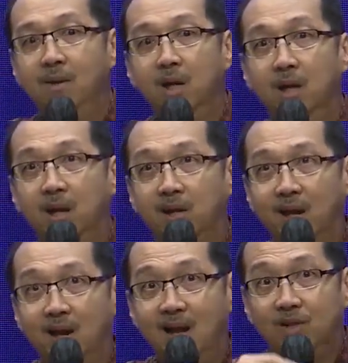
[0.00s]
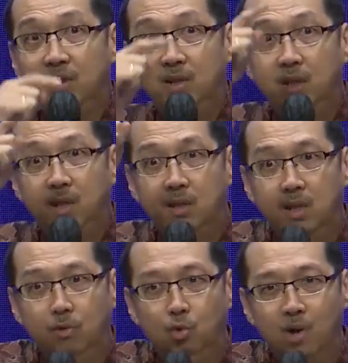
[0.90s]
adalah relasi kita
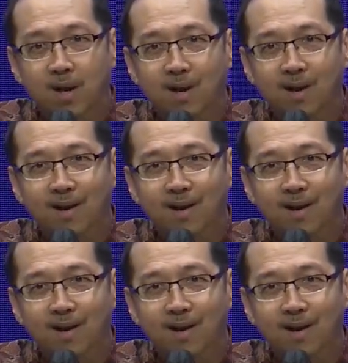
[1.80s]
dengan Tuhan.